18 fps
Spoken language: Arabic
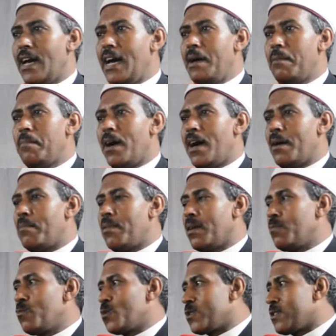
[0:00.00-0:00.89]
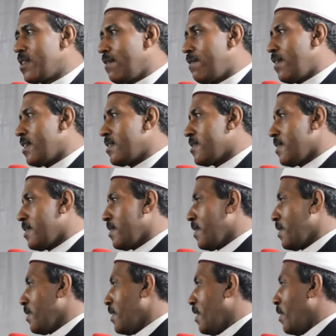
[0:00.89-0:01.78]
أحباب المصطفى
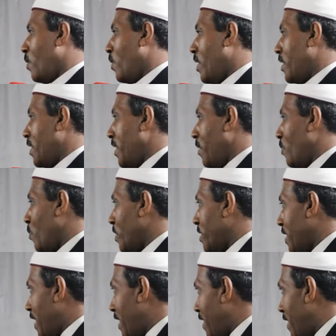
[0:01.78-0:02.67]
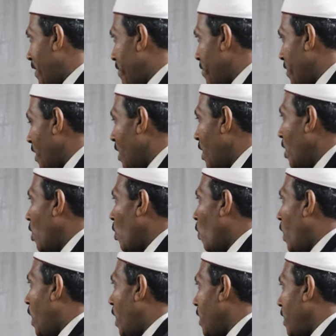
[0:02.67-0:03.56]
صلى الله عليه وسلم
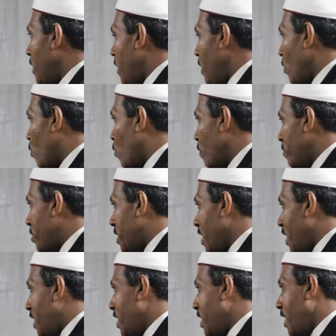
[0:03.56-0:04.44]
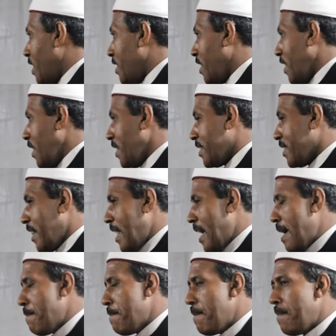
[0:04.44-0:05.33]
أحييكم بتحية
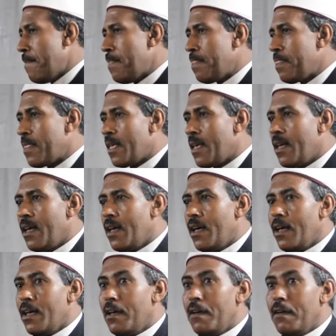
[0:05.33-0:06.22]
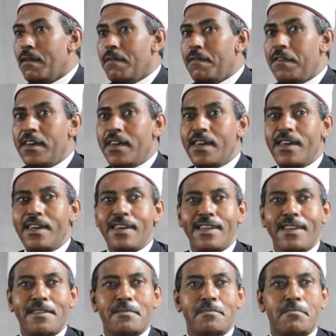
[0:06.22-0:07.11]
الإسلام
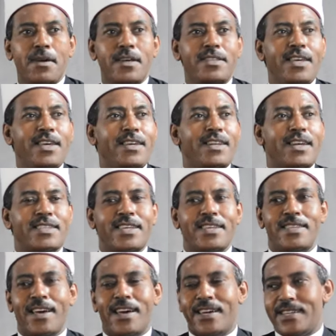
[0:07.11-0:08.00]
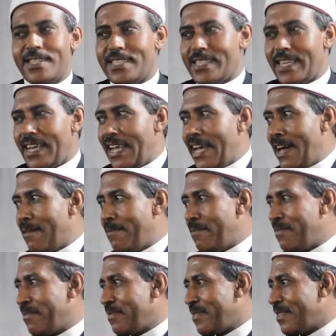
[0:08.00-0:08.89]
في مدينة دار
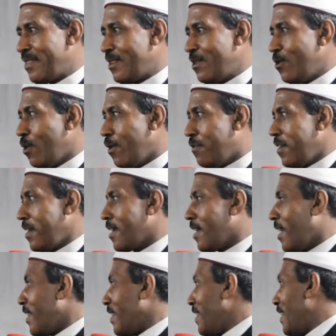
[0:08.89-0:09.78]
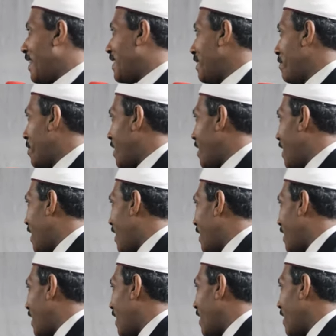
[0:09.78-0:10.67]
السلام في قرية
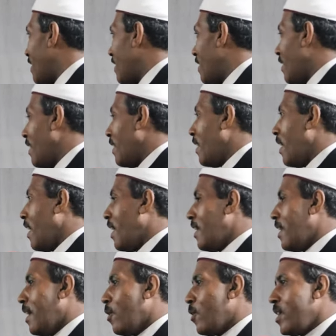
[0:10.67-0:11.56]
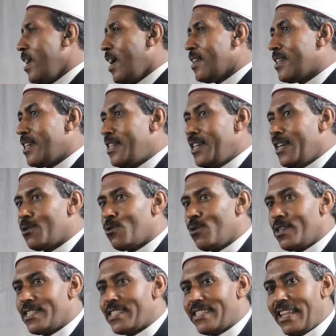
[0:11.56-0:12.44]
بجالة ألا وهي تحية
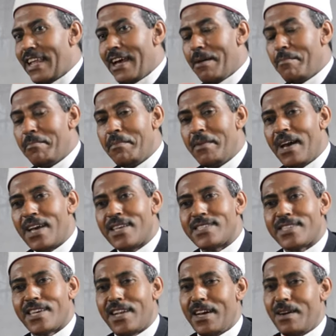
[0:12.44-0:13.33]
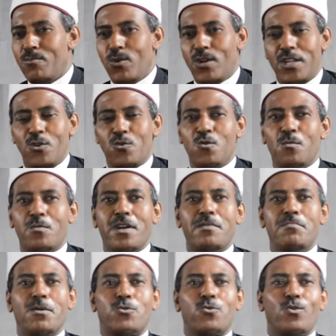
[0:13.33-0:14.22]
الإسلام السلام عليكم
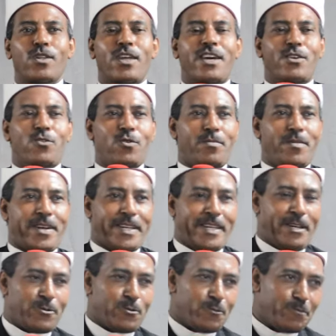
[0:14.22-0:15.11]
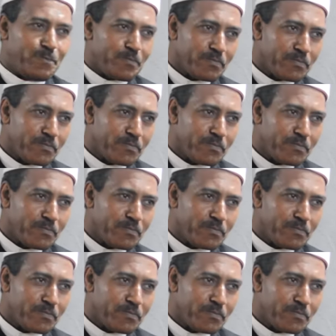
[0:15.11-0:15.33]
ورحمة الله وبركاته